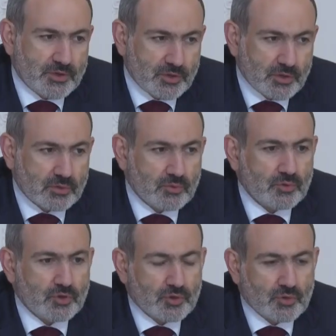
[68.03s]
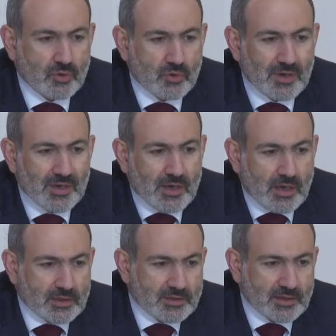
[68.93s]
подчеркнуть, что
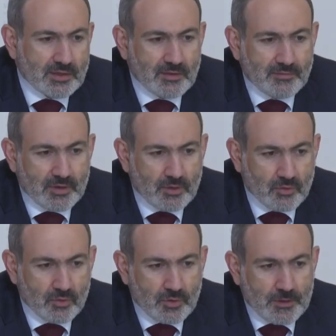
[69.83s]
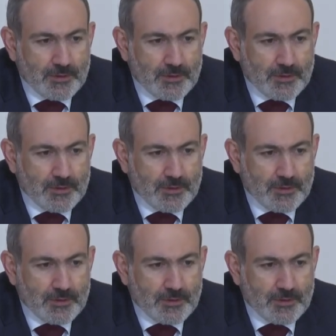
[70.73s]
оцениваю